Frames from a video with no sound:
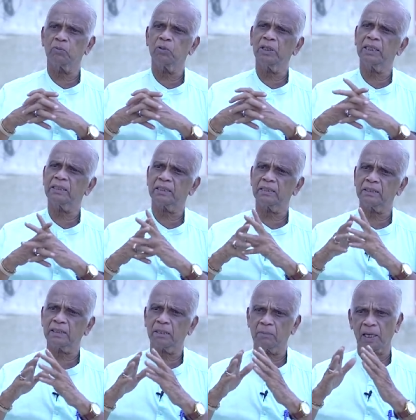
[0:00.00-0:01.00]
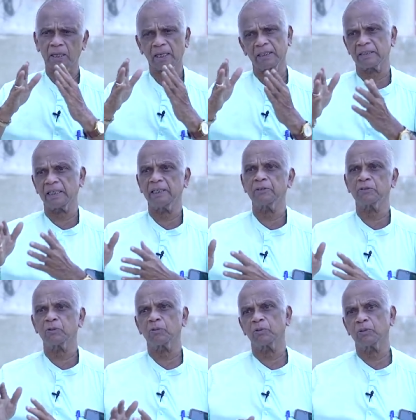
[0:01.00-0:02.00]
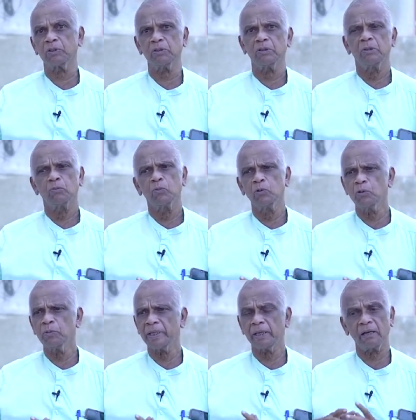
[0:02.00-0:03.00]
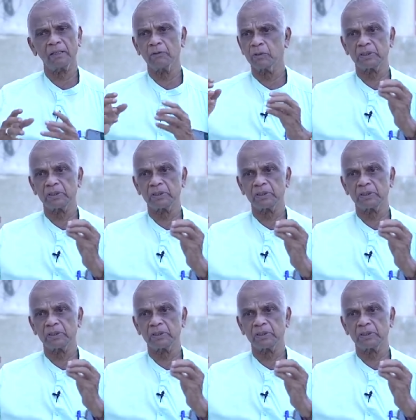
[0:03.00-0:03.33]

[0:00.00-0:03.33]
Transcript: முழுக்க சித்த மார்க்கத்தை எடுத்துக்கொண்டு முழுமையான ஒரு